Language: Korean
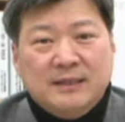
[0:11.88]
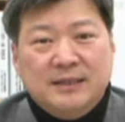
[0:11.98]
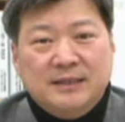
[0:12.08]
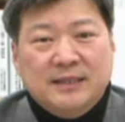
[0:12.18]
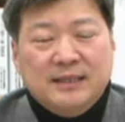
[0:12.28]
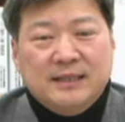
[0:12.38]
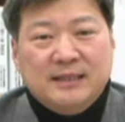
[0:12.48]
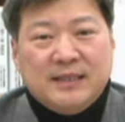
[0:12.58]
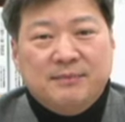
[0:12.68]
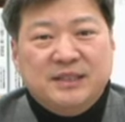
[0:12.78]
그것이
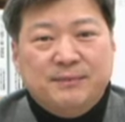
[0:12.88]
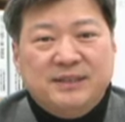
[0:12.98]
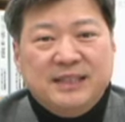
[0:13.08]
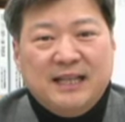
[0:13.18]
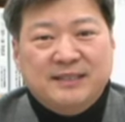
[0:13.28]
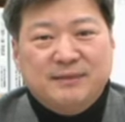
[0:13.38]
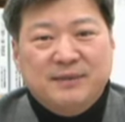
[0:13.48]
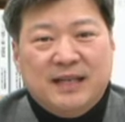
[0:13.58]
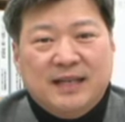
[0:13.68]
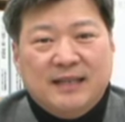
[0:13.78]
참 쉽지가
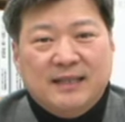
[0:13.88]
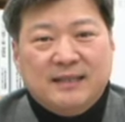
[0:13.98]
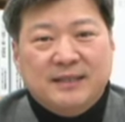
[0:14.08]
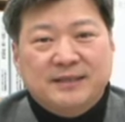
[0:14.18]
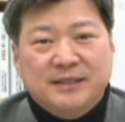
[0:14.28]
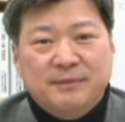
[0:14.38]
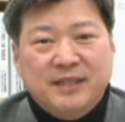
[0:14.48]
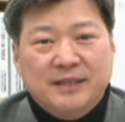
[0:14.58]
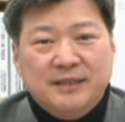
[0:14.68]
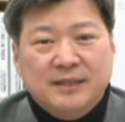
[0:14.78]
않습니다. 그래서
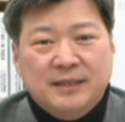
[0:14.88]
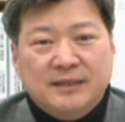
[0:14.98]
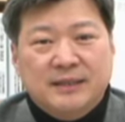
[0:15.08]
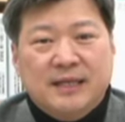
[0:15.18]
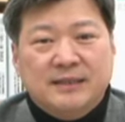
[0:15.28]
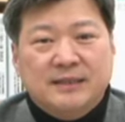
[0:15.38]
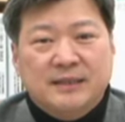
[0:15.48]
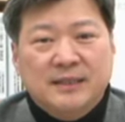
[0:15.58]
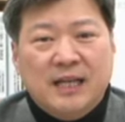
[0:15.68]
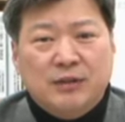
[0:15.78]
이번에는 저희가
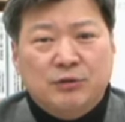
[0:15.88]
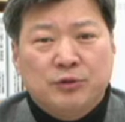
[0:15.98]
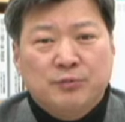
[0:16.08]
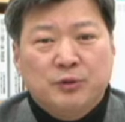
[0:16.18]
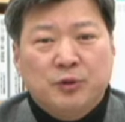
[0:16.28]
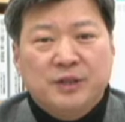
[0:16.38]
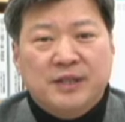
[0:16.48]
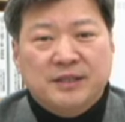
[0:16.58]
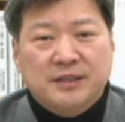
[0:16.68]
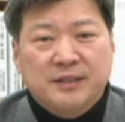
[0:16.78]
전화투륨 요리
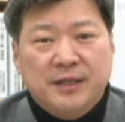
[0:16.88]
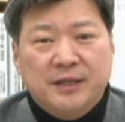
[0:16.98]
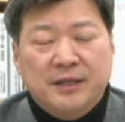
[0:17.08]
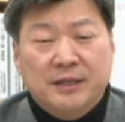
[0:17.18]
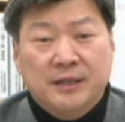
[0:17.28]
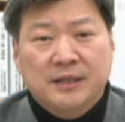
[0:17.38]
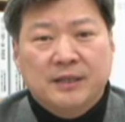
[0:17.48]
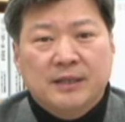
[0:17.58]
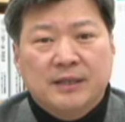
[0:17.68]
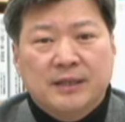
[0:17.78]
경연대회를
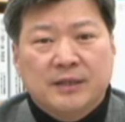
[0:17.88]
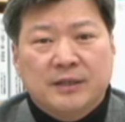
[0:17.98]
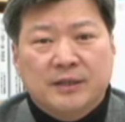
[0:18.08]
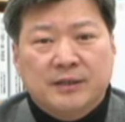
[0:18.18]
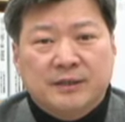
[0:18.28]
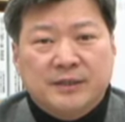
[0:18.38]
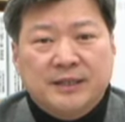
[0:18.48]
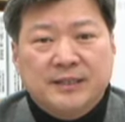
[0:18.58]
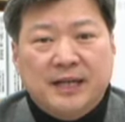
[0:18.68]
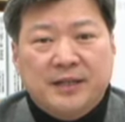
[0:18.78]
어,
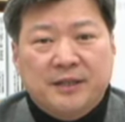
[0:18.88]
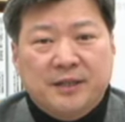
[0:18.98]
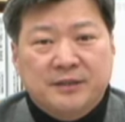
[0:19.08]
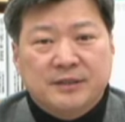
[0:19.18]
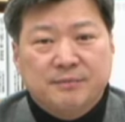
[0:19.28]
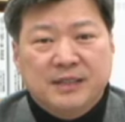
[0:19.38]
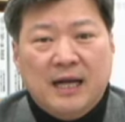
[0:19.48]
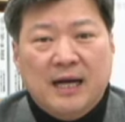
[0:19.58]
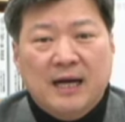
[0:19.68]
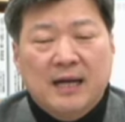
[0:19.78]
개최하게
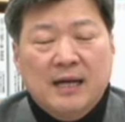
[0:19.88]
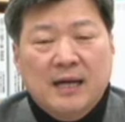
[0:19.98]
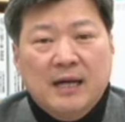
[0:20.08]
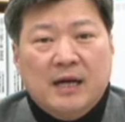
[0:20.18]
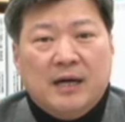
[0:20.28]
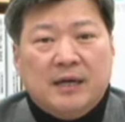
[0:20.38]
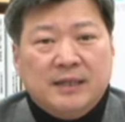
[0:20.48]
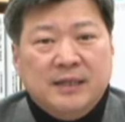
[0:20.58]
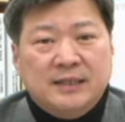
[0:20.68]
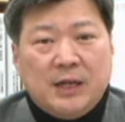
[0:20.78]
되었습니다.
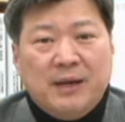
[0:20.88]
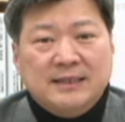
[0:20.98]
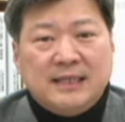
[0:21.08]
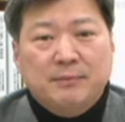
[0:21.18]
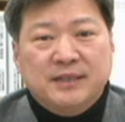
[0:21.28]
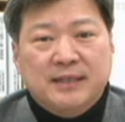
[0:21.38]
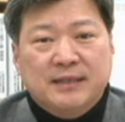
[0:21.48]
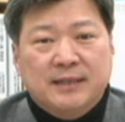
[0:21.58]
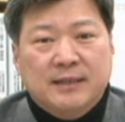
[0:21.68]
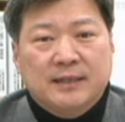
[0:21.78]
어, 1차와
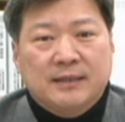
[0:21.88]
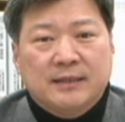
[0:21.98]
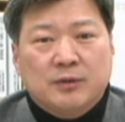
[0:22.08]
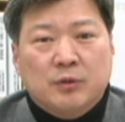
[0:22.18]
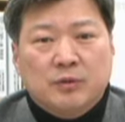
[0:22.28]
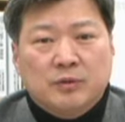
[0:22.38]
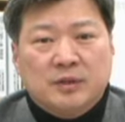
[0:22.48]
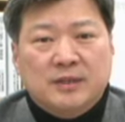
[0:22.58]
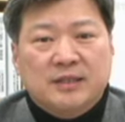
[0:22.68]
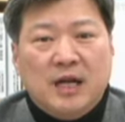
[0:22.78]
3차는 어,
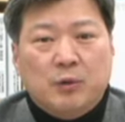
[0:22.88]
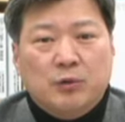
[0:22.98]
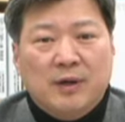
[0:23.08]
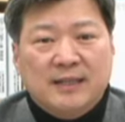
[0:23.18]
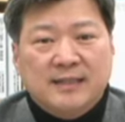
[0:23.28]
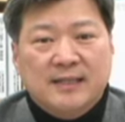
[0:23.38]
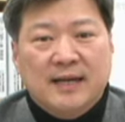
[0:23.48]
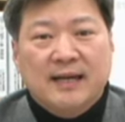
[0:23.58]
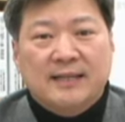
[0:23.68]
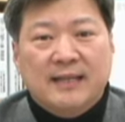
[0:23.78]
특성화
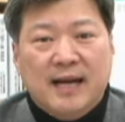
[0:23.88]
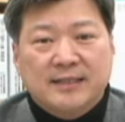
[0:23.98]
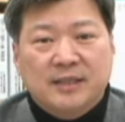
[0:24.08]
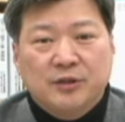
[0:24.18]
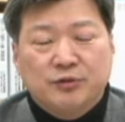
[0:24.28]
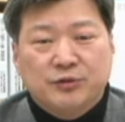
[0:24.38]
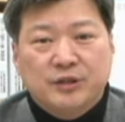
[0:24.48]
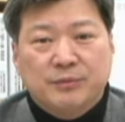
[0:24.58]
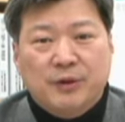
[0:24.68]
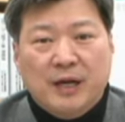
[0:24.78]
고등학생과 대학생을
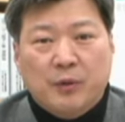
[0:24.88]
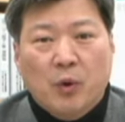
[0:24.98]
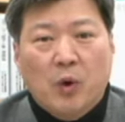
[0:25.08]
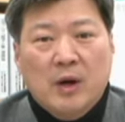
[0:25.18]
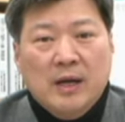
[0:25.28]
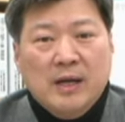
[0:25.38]
중심으로 하고